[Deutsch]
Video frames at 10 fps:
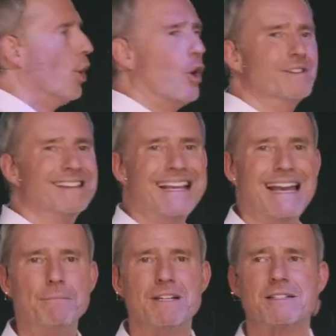und
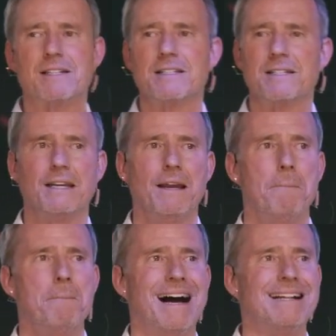nehmen Sie sie
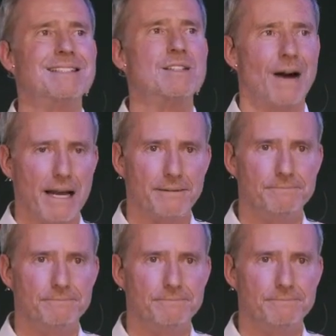mal zwei.